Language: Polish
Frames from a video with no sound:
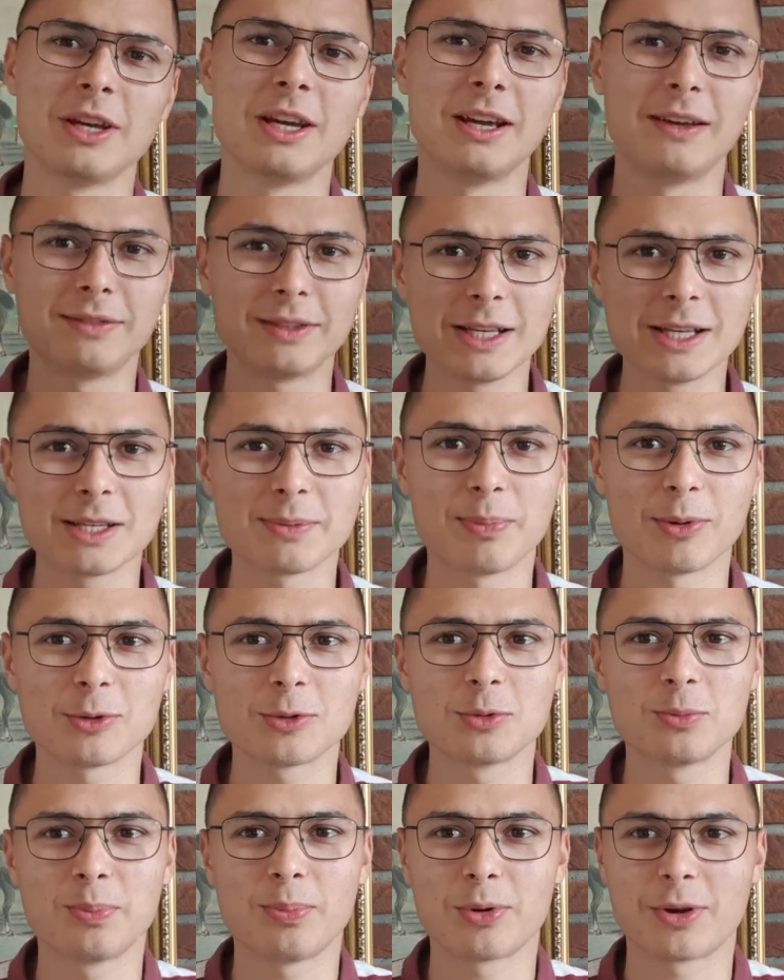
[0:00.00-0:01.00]
I w ten
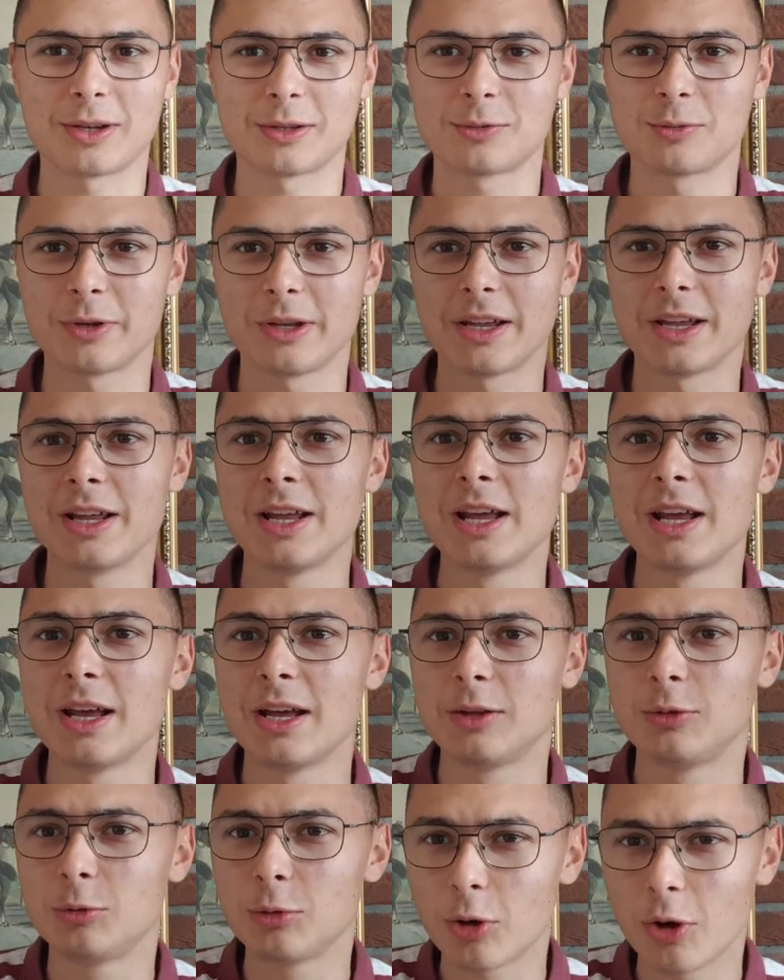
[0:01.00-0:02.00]
sposób pokazuje
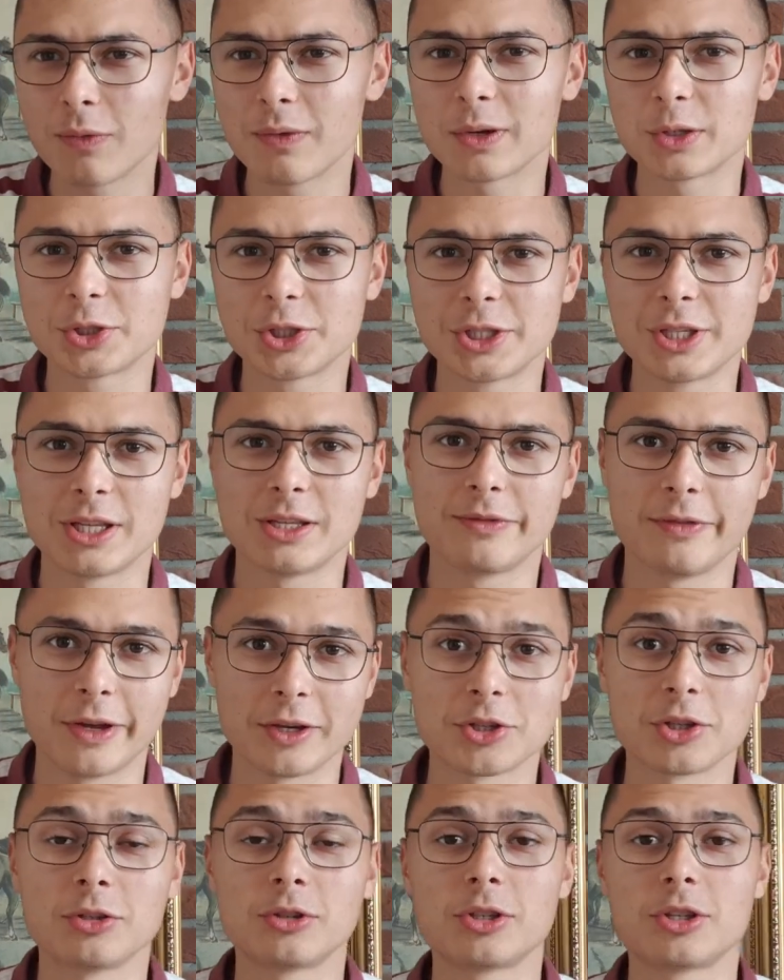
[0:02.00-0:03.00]
duchowe życie
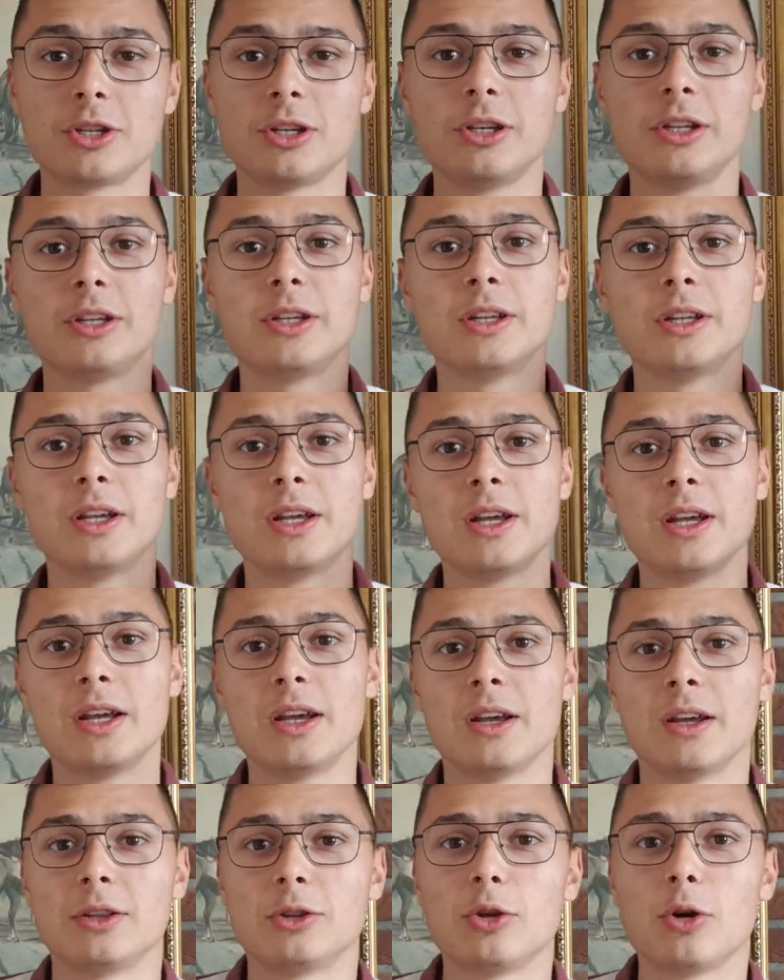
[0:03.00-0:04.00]
zwierząt, czyli
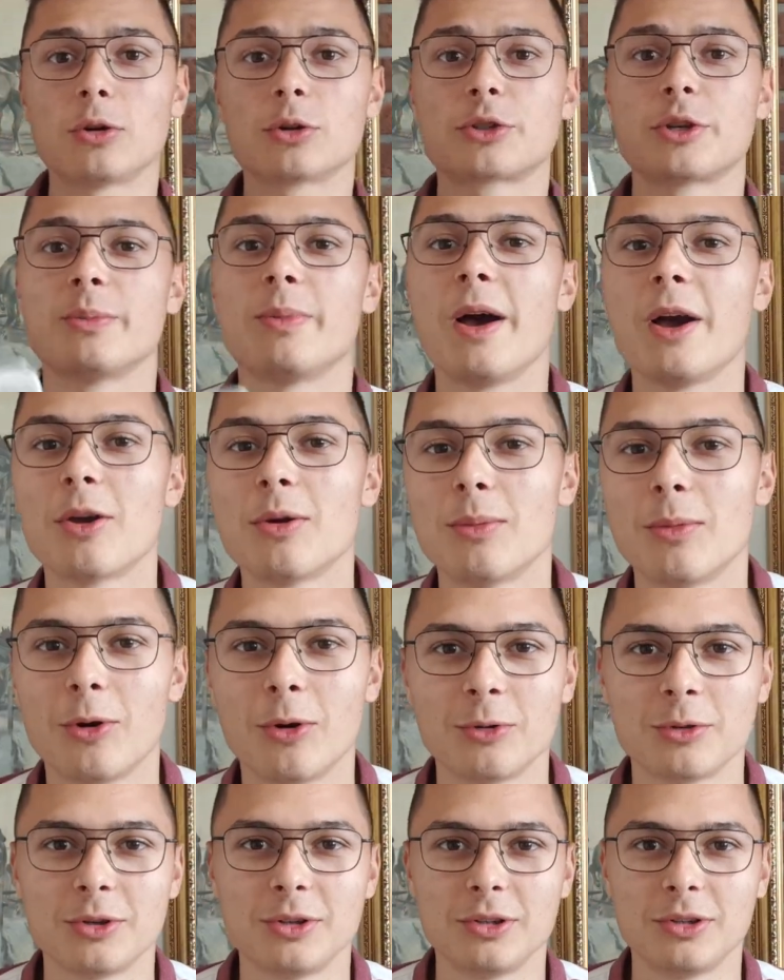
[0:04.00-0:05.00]
to, że mają
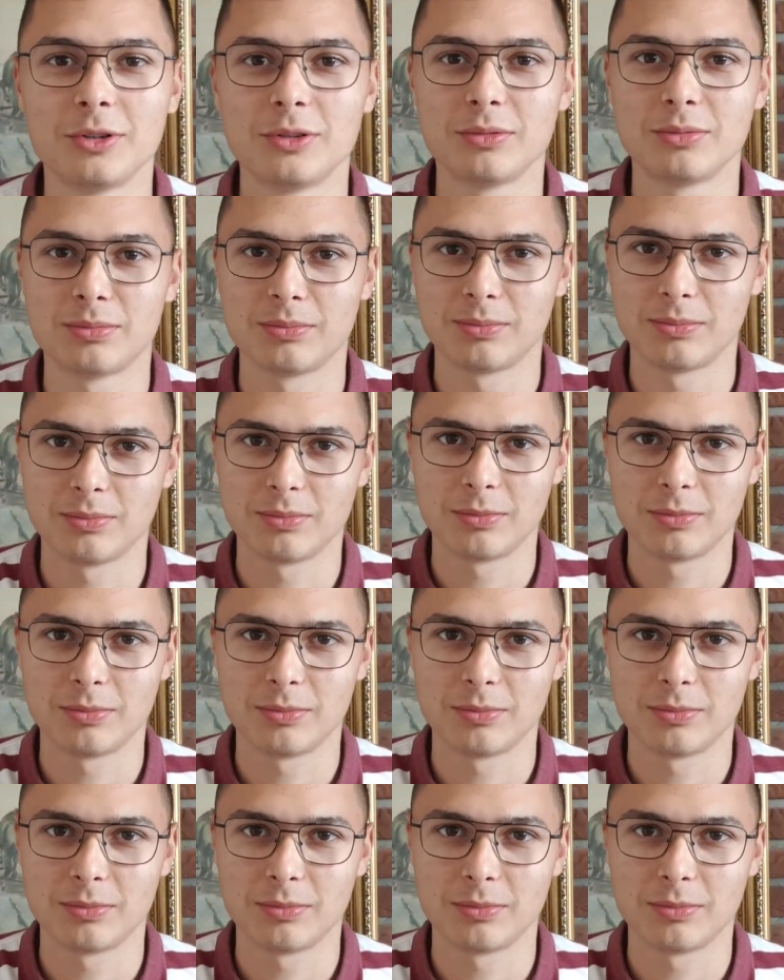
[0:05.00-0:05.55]
oni,